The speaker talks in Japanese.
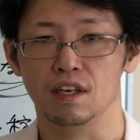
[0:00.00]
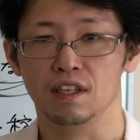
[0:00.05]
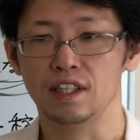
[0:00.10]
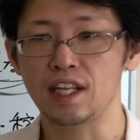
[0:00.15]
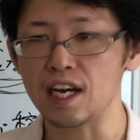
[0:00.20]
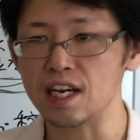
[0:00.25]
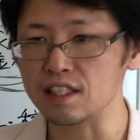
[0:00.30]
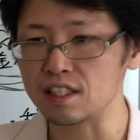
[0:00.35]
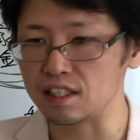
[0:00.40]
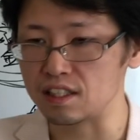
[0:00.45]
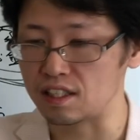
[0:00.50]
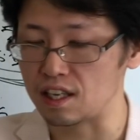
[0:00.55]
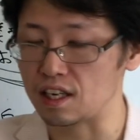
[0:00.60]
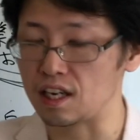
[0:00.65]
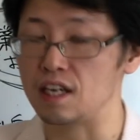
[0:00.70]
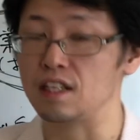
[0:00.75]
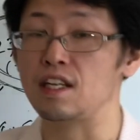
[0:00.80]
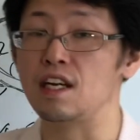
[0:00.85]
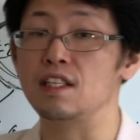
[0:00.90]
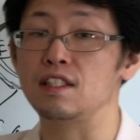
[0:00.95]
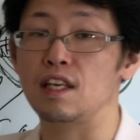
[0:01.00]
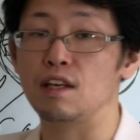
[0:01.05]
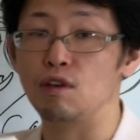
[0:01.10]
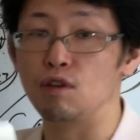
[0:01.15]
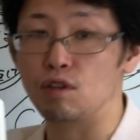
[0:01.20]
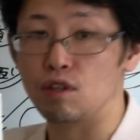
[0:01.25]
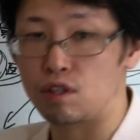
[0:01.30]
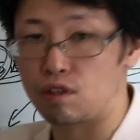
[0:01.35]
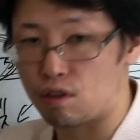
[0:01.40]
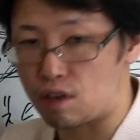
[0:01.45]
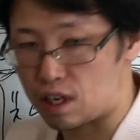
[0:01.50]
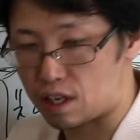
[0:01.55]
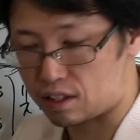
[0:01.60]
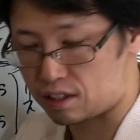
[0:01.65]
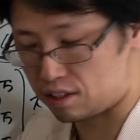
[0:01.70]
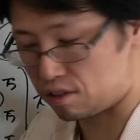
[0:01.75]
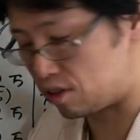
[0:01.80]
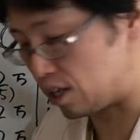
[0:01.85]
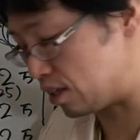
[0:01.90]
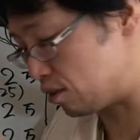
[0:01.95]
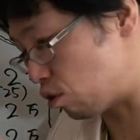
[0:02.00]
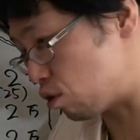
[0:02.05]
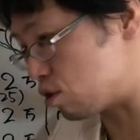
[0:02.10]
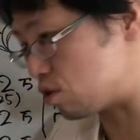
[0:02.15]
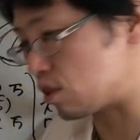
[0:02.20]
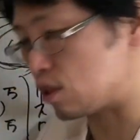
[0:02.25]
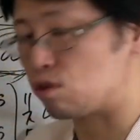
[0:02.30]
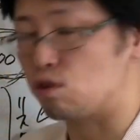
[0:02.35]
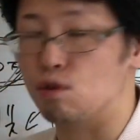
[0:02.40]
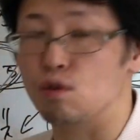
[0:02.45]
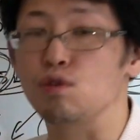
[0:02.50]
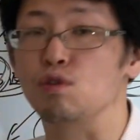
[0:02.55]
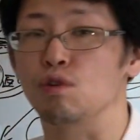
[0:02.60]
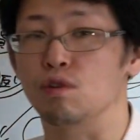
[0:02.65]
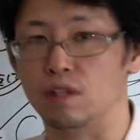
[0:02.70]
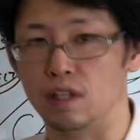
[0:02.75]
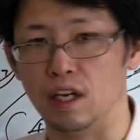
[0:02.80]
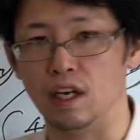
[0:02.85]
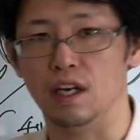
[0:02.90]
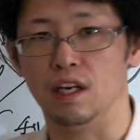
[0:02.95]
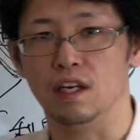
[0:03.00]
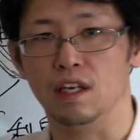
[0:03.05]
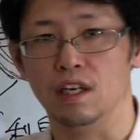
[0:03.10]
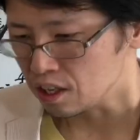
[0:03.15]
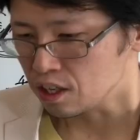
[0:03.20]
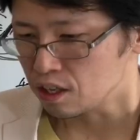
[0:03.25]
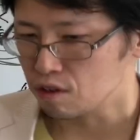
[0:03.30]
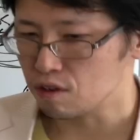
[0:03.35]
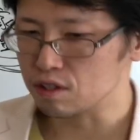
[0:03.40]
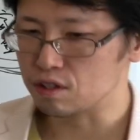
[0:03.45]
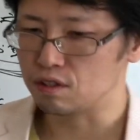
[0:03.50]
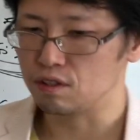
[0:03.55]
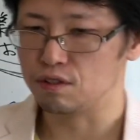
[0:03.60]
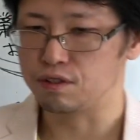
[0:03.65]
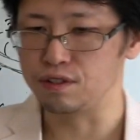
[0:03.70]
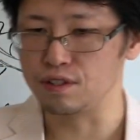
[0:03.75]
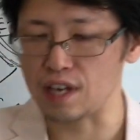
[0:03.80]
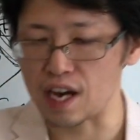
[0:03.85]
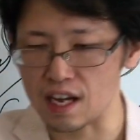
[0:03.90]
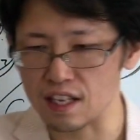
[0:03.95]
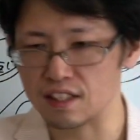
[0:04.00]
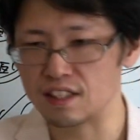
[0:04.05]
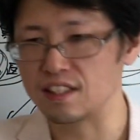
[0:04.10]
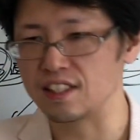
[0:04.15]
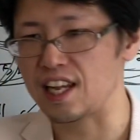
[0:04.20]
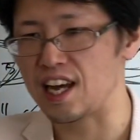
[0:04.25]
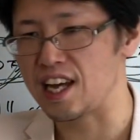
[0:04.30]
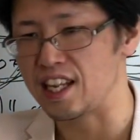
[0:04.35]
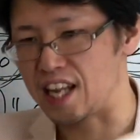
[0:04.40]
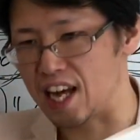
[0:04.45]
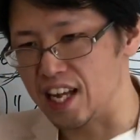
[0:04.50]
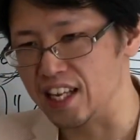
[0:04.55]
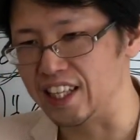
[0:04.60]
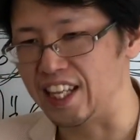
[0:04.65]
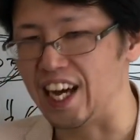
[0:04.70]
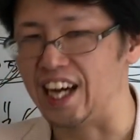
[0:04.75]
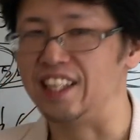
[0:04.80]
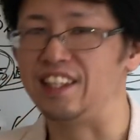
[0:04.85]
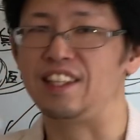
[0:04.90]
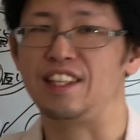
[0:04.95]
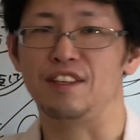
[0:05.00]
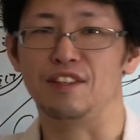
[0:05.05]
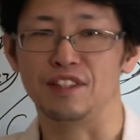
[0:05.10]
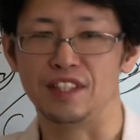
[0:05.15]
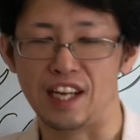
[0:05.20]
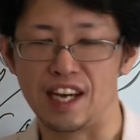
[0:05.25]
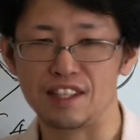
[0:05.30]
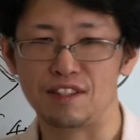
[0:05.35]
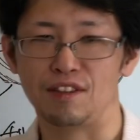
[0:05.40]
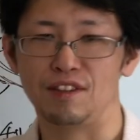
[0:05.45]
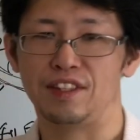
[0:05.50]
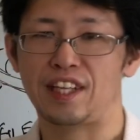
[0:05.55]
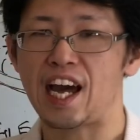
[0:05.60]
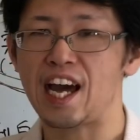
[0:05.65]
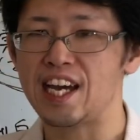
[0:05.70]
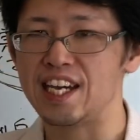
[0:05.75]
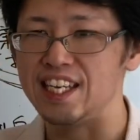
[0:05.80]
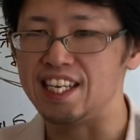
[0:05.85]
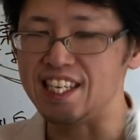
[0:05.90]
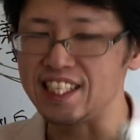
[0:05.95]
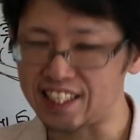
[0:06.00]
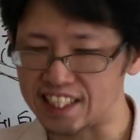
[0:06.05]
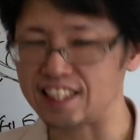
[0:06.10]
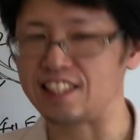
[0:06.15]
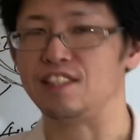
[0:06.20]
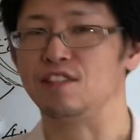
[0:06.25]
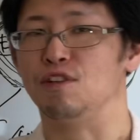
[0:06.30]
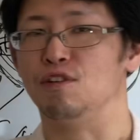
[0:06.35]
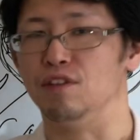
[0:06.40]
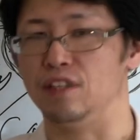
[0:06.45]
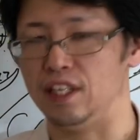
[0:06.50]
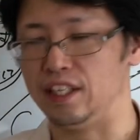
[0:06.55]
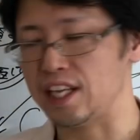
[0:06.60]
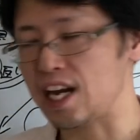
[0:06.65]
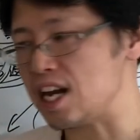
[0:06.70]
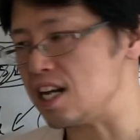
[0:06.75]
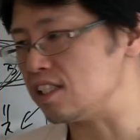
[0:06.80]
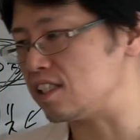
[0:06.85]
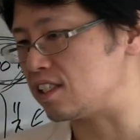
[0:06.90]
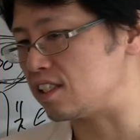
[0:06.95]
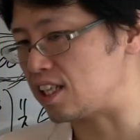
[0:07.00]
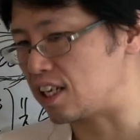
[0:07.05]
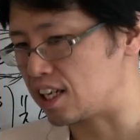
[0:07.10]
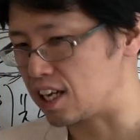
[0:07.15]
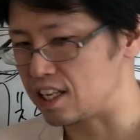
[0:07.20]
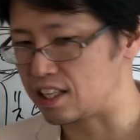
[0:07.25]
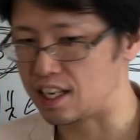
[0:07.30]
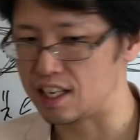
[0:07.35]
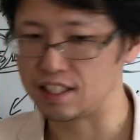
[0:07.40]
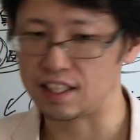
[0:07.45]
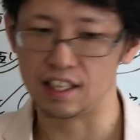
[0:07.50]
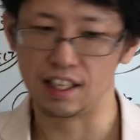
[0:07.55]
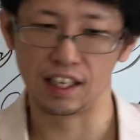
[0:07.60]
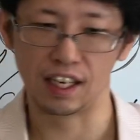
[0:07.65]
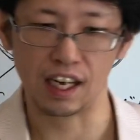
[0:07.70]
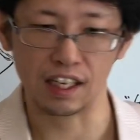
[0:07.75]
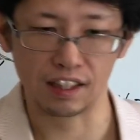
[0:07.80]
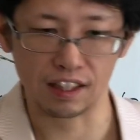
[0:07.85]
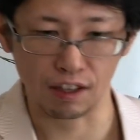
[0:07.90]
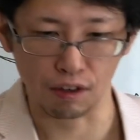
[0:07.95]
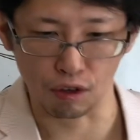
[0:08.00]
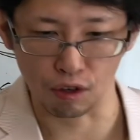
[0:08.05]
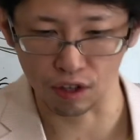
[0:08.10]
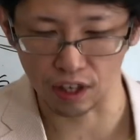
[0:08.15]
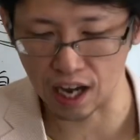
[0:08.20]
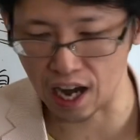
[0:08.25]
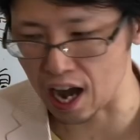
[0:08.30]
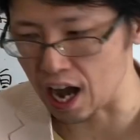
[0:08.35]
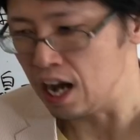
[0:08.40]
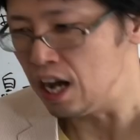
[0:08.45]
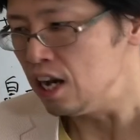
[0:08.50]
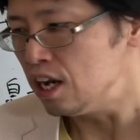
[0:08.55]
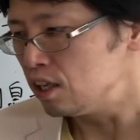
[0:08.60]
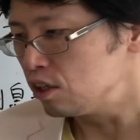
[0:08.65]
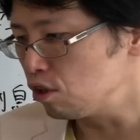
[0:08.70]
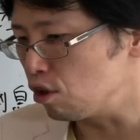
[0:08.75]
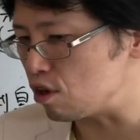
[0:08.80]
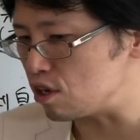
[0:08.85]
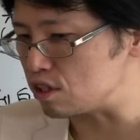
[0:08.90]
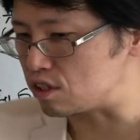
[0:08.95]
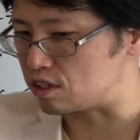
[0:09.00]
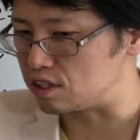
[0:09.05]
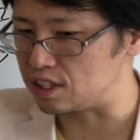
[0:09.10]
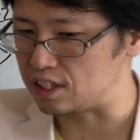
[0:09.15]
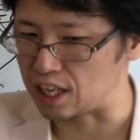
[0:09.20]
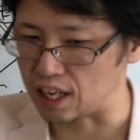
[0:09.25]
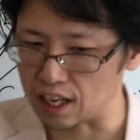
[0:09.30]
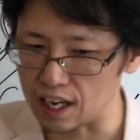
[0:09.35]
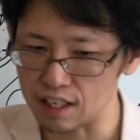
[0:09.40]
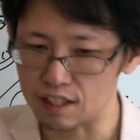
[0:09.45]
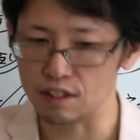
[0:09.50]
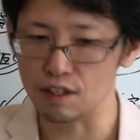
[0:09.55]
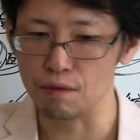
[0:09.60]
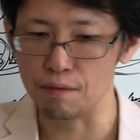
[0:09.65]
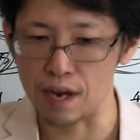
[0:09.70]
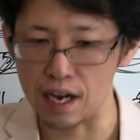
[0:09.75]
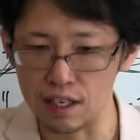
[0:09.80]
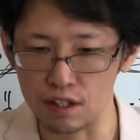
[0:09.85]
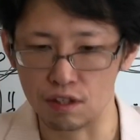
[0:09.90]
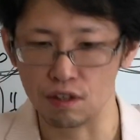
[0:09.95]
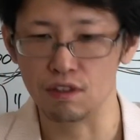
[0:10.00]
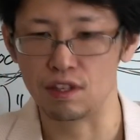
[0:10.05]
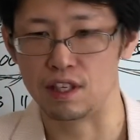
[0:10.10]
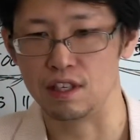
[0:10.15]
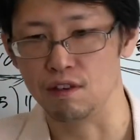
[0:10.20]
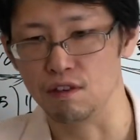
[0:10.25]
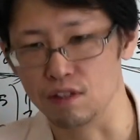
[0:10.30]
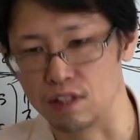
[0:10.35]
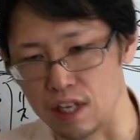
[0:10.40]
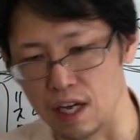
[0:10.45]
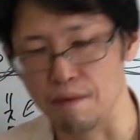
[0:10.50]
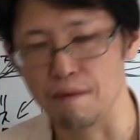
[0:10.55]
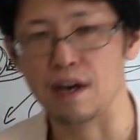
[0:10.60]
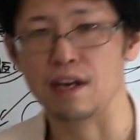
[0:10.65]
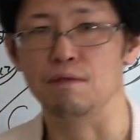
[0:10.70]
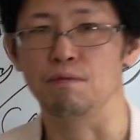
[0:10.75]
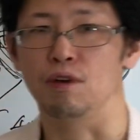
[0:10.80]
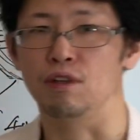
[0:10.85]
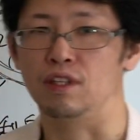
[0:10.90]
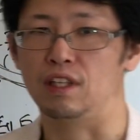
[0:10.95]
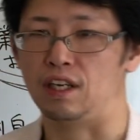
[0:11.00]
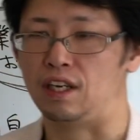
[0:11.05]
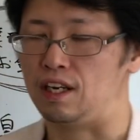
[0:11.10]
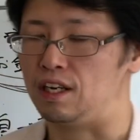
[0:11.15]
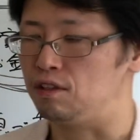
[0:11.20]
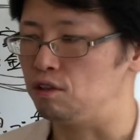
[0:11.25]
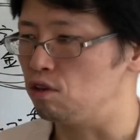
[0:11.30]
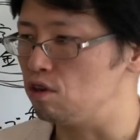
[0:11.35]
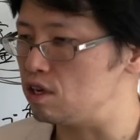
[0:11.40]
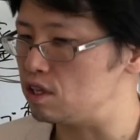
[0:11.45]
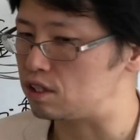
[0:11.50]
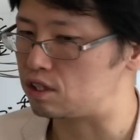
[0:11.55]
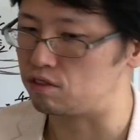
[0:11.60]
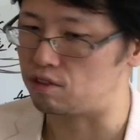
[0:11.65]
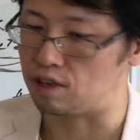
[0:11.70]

第一次世界大戦後のヒトラーっていうか、ドイツはその状態。要はフランスだ、なんだっていうね、第一次の方ね、第一次世界大戦で勝った方が、ドイツに多額の賠償金を迫るもんだから、ドイツ